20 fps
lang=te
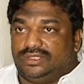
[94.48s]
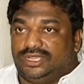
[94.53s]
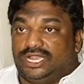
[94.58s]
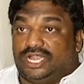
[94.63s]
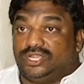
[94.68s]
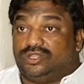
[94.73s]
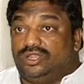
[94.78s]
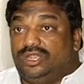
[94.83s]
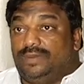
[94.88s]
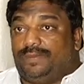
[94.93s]

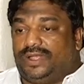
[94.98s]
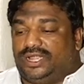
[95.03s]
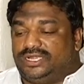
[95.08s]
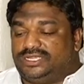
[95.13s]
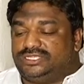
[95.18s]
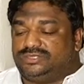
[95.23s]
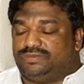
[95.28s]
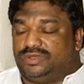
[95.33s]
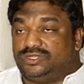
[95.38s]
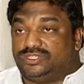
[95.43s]
నాట్ ఓన్లీ
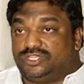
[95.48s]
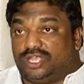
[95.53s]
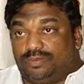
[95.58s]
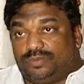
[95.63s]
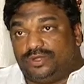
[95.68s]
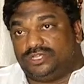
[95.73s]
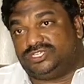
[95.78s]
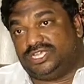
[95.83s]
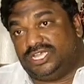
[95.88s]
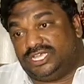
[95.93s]
పార్టీస్ మనం
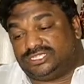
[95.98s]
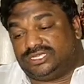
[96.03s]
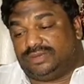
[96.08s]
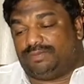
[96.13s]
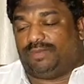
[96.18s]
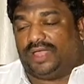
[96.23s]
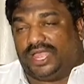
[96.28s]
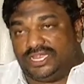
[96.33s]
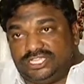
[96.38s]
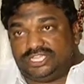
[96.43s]
సపోర్ట్ చేయాల్సిన
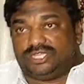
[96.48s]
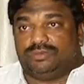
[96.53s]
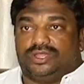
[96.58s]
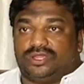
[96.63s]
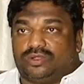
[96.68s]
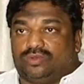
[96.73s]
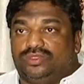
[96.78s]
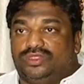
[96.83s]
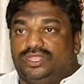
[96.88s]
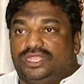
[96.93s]
బాధ్యత
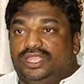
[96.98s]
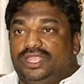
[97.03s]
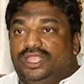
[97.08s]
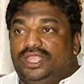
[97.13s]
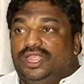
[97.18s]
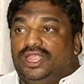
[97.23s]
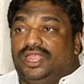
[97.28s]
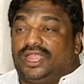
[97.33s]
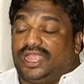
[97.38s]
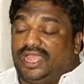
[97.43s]
మనకుంది
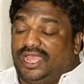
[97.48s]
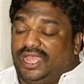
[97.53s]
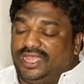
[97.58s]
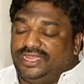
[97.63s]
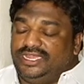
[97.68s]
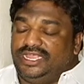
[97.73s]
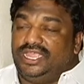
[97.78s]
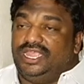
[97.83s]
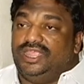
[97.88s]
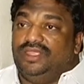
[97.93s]

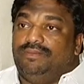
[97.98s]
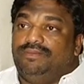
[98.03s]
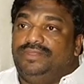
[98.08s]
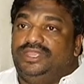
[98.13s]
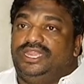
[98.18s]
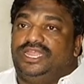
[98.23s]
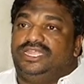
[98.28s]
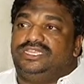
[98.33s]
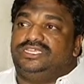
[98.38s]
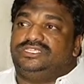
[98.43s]
కానీ
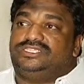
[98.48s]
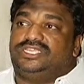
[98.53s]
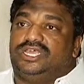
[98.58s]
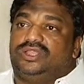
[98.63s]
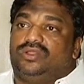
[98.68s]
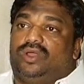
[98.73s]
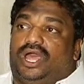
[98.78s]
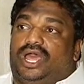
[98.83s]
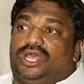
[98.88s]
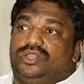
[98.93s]
మీరేం
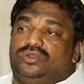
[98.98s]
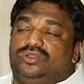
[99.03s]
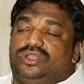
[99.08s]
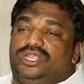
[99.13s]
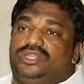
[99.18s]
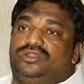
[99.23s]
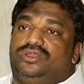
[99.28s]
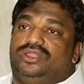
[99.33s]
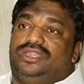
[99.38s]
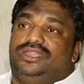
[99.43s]
చేశారు ఆరుగురు
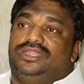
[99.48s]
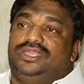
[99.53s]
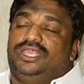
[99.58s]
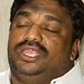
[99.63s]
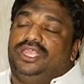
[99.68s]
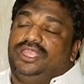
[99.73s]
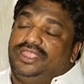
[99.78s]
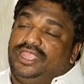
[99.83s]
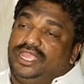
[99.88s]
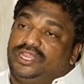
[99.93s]
ఐదు వెళ్ళి
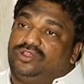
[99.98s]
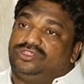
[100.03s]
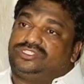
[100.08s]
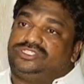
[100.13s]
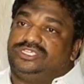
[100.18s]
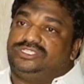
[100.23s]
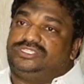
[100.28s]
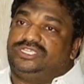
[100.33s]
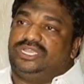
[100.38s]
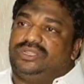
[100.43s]
అనౌన్స్
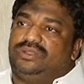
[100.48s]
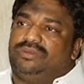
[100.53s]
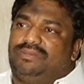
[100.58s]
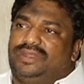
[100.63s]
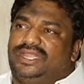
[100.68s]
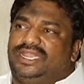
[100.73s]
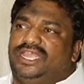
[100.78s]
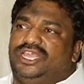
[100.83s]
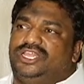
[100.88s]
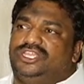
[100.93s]
చేశారు
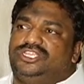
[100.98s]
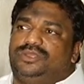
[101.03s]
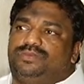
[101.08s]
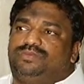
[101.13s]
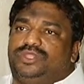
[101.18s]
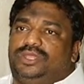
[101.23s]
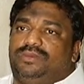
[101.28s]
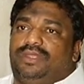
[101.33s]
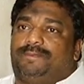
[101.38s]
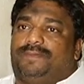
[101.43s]
మళ్ళీ ఏదో
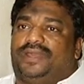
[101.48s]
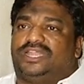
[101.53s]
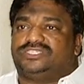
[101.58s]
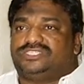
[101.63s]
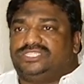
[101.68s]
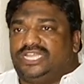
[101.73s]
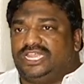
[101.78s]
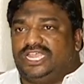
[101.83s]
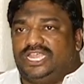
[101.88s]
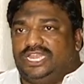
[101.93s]
చెప్తున్నారు మేము
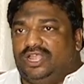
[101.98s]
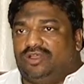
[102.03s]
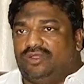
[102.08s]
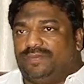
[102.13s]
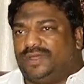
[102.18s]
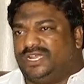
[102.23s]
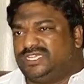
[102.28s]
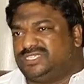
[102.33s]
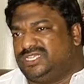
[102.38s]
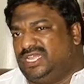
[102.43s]
పర్సనల్కి వెళ్ళామని
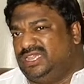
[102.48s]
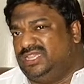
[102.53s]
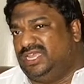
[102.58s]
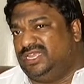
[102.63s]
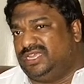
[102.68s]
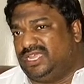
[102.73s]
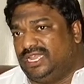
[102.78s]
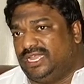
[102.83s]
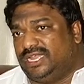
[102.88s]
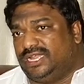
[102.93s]
పర్సనల్
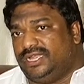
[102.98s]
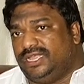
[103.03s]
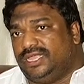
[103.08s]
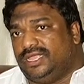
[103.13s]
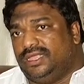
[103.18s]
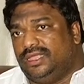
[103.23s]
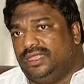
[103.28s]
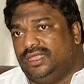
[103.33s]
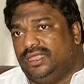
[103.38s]
దేనికి వెళ్ళారండి